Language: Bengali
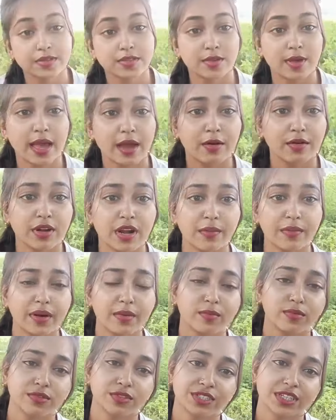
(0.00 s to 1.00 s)
সো এখন
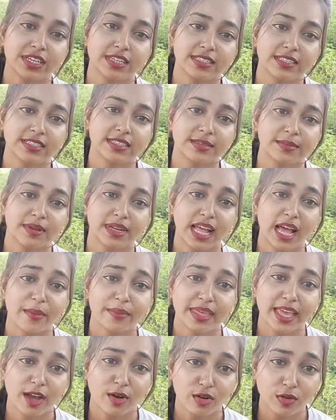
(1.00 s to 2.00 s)
আমরা বসে আছি মানে
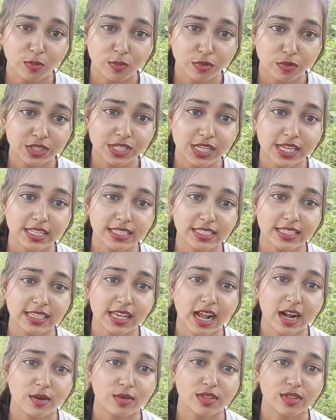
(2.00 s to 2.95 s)
আমি এখন বসে আছি আর